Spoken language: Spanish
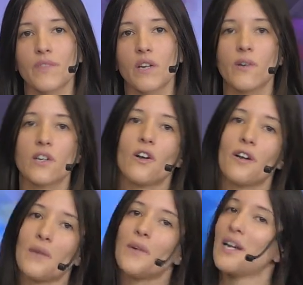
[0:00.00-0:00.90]
bueno, lo
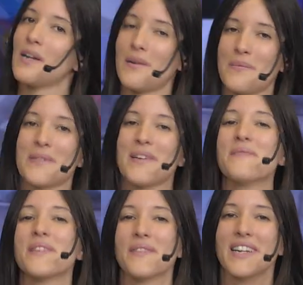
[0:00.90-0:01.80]
hablamos en el
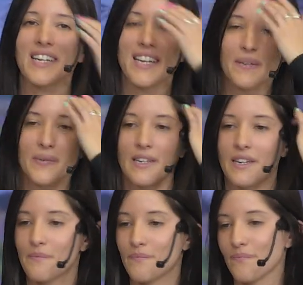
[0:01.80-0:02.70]
primer, eh,
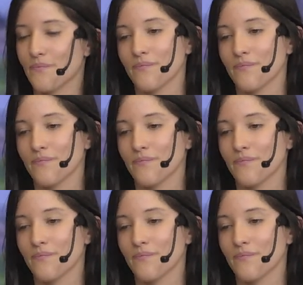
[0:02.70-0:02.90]
em,